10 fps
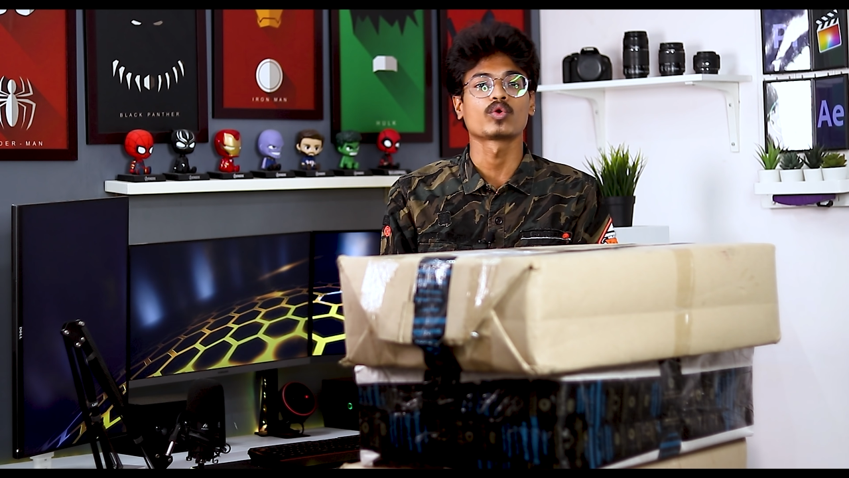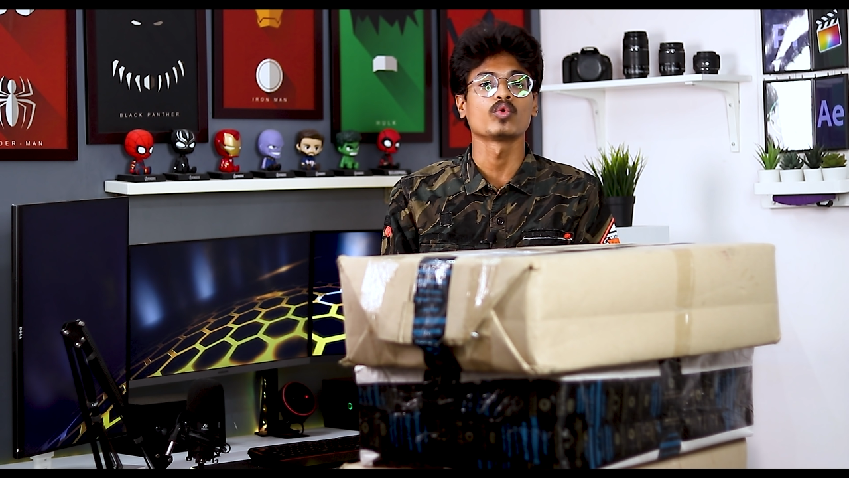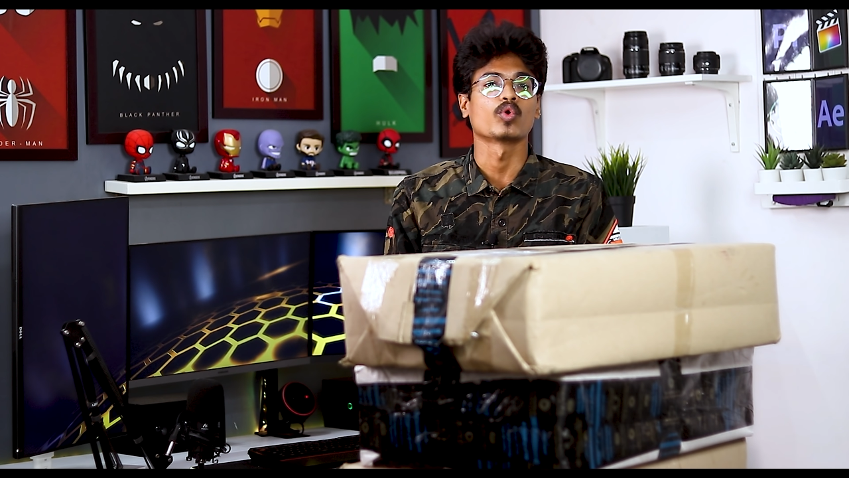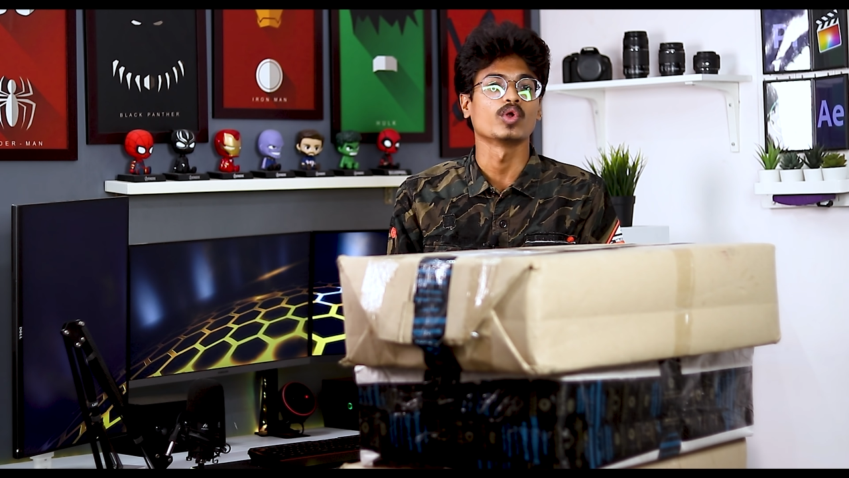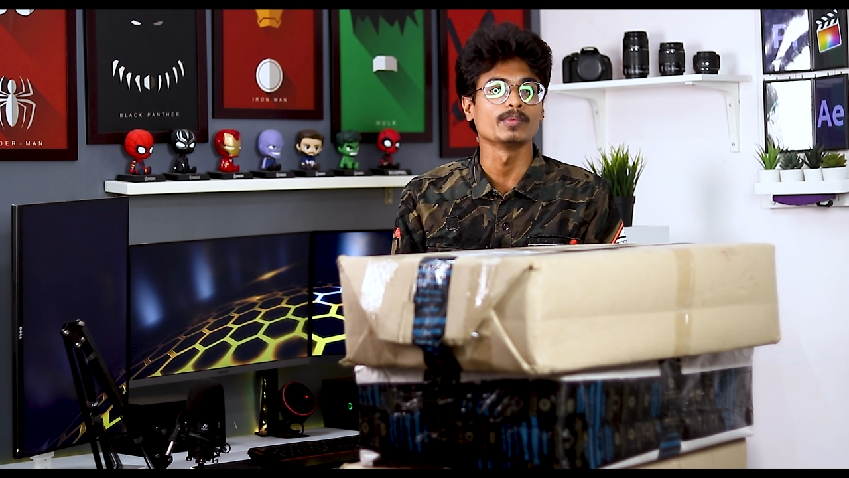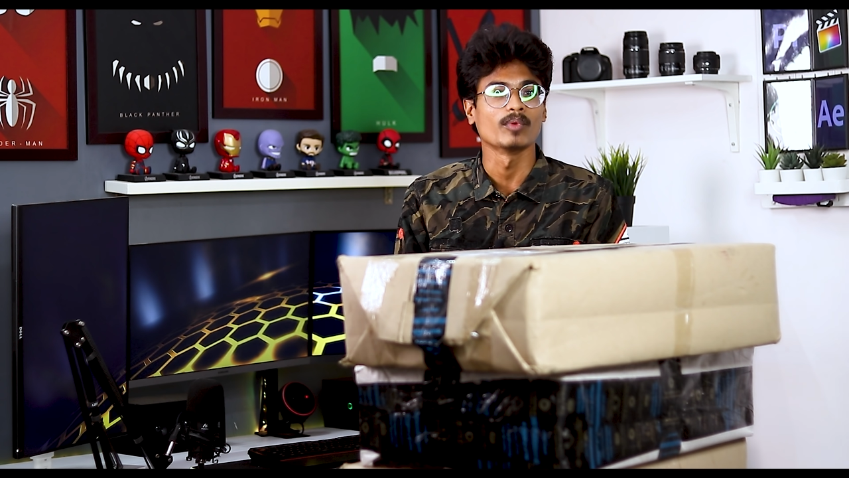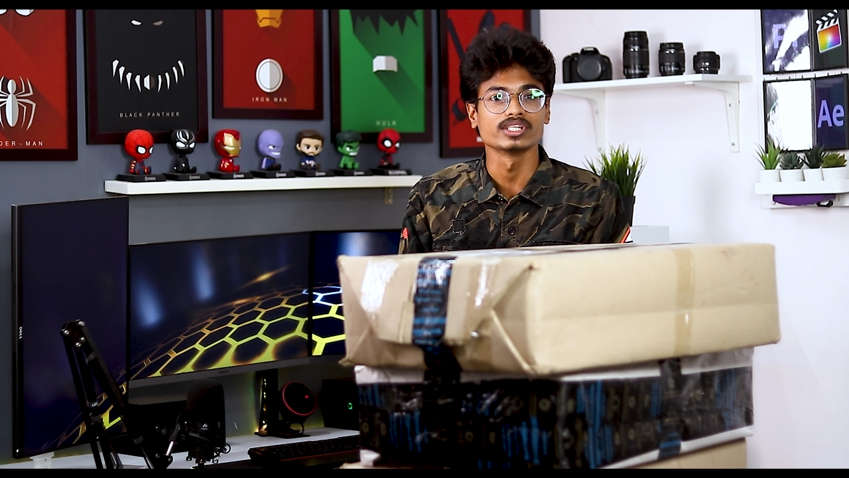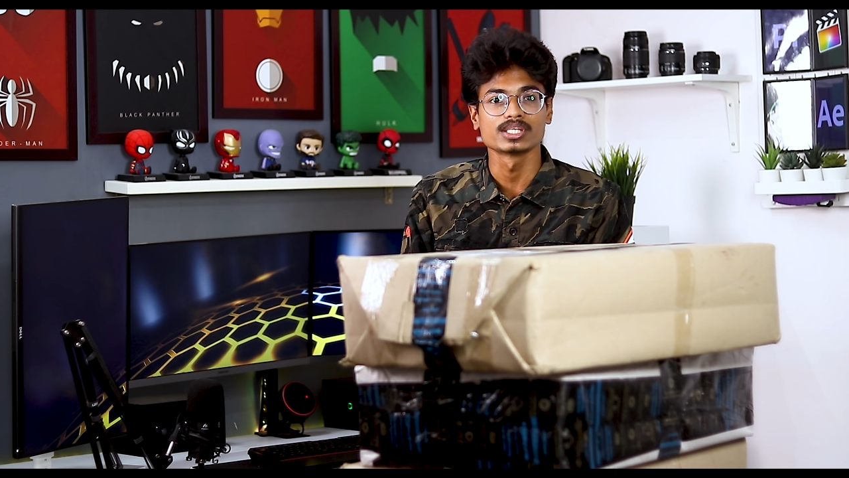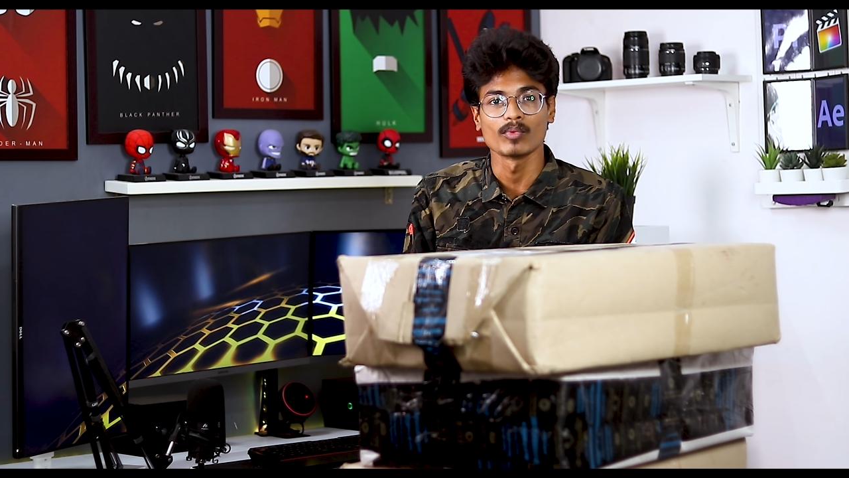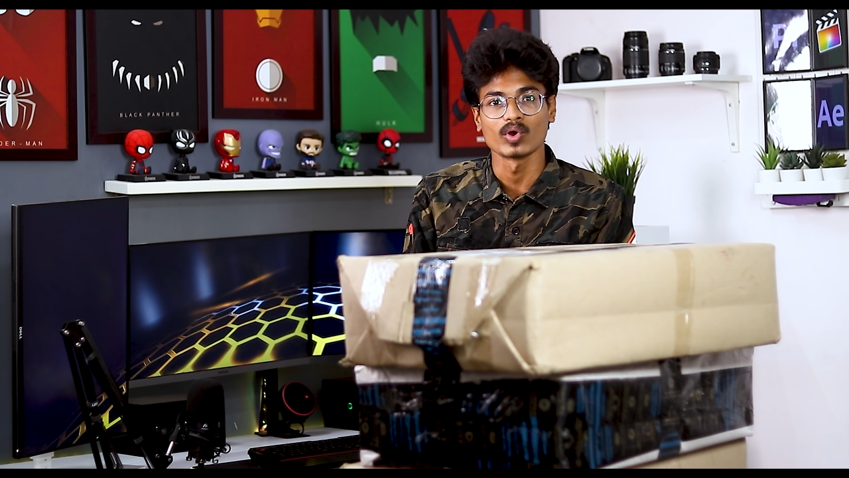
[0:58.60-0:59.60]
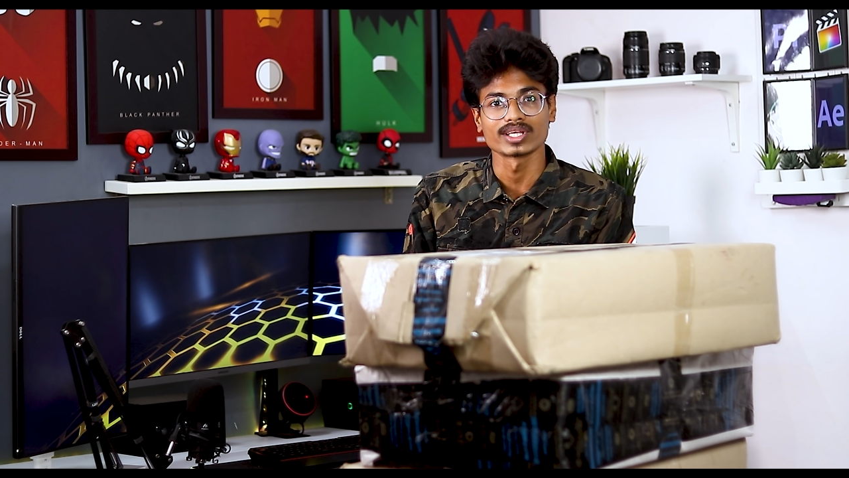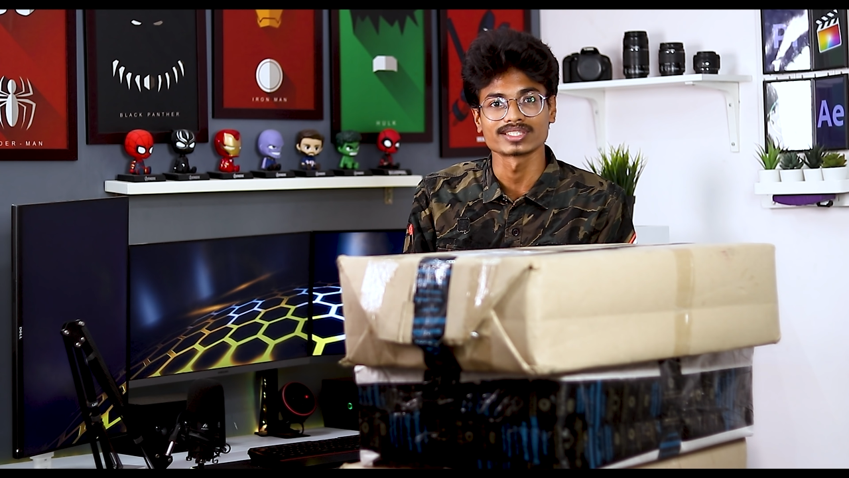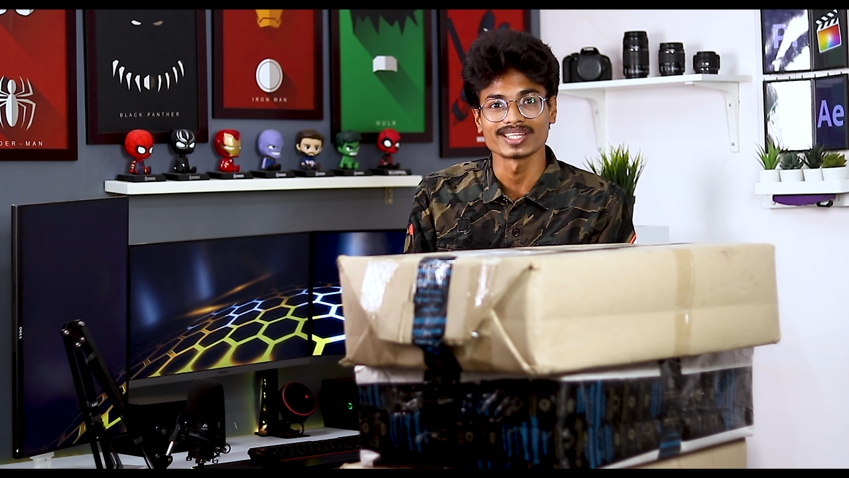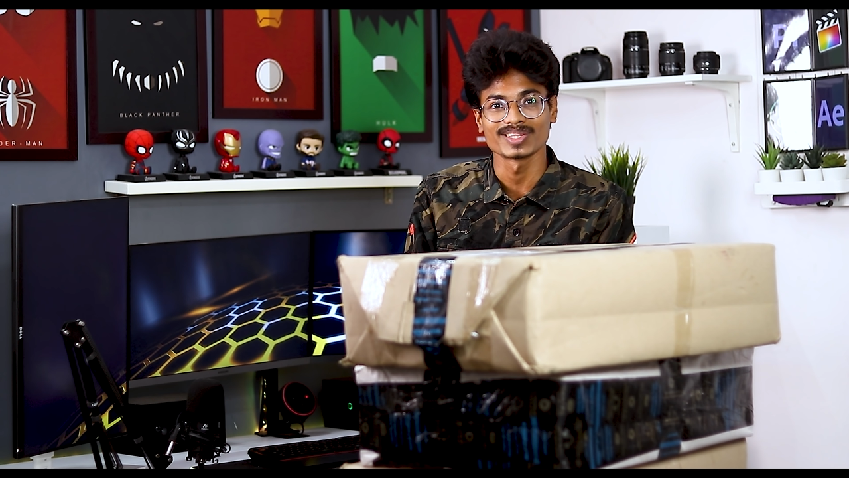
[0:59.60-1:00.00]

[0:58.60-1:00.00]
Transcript: నాకు కొన్ని మంచి మౌంటర్స్